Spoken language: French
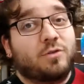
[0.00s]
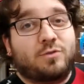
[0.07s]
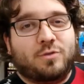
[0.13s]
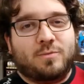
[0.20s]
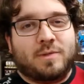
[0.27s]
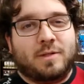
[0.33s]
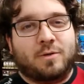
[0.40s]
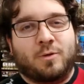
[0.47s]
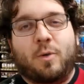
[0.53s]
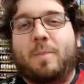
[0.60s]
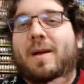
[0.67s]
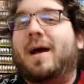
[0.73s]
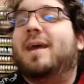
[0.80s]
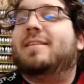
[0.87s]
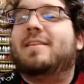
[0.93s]

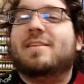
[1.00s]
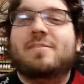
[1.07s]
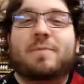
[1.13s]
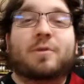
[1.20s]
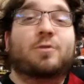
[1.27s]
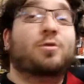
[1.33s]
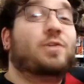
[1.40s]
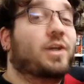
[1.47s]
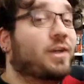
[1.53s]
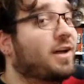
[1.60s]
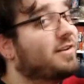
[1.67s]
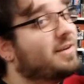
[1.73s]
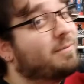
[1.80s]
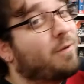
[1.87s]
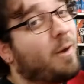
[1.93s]
semi-coopératif, parce que chacun
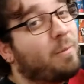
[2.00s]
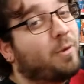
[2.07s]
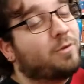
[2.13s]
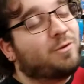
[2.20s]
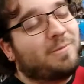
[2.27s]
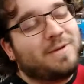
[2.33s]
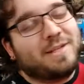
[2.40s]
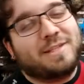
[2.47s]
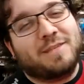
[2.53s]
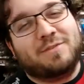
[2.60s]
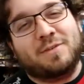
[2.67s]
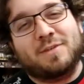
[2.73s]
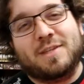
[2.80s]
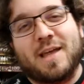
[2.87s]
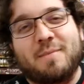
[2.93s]
a ses propres objectifs
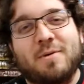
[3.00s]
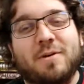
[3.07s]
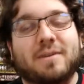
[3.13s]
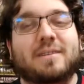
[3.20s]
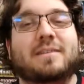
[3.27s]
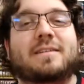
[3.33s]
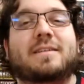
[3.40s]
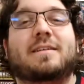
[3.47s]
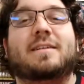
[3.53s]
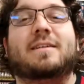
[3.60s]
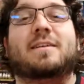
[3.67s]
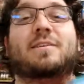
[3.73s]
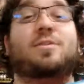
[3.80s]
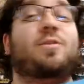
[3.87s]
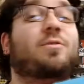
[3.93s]
évidemment,
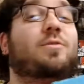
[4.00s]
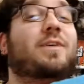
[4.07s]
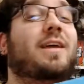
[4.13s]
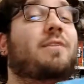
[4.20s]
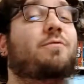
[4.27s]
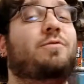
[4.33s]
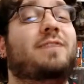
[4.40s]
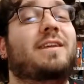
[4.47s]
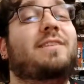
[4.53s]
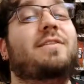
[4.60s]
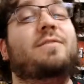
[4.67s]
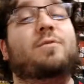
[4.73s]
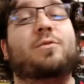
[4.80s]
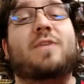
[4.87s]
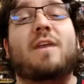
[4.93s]
dans lequel vous allez
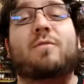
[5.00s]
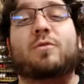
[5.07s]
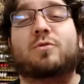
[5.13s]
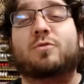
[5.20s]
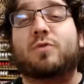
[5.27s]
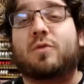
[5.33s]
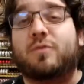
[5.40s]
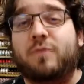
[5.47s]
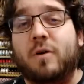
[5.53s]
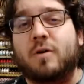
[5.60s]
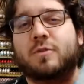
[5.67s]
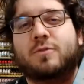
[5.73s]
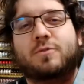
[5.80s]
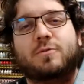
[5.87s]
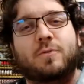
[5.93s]
vivre une aventure
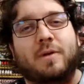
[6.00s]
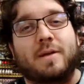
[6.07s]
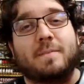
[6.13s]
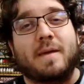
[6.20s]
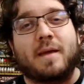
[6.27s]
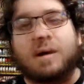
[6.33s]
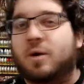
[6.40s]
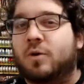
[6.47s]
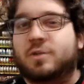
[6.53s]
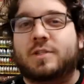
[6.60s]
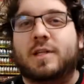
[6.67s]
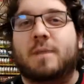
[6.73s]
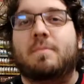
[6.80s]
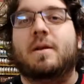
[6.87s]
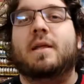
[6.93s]
folle sur les mers
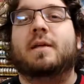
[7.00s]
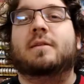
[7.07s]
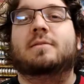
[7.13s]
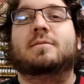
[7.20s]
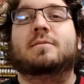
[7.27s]
endiablées.